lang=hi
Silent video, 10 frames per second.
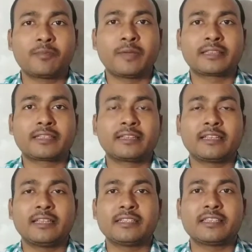बात
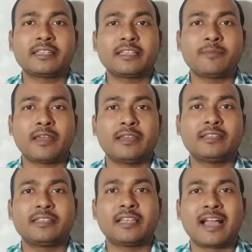करते हैं जैसे कि मान
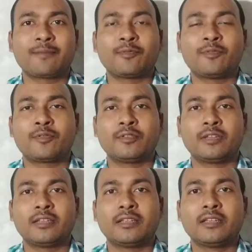लीजिए आप लोगों
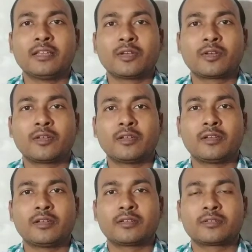ने
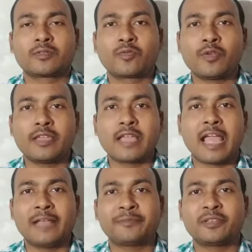आ, कोई
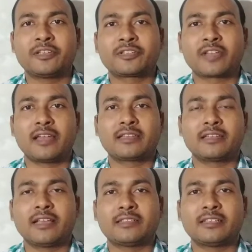ऐप्स इंस्टॉल
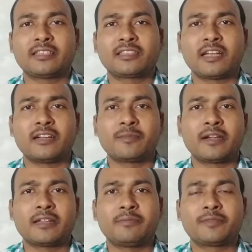किया जैसे थर्ड
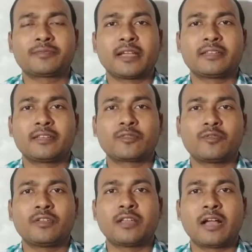पार्टी वेबसाइट से
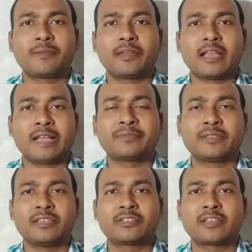कोई आपने
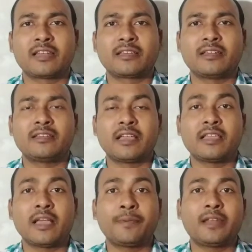ऐप्स इंस्टॉल कर लिया
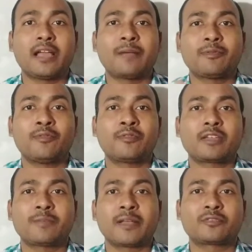या फिर आप लोगों
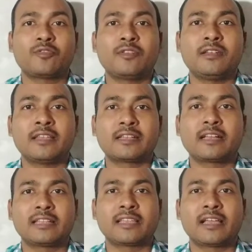के पास कोई
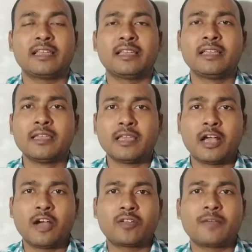लिंक आता है
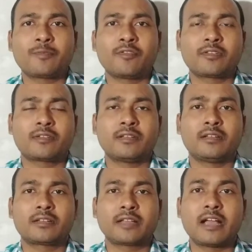और आपको
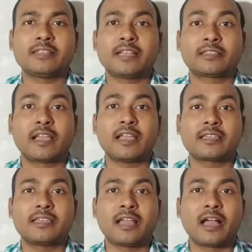आ, कहा जाता है
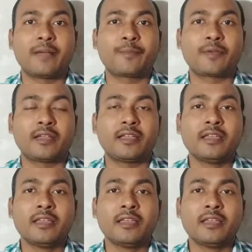कि आपके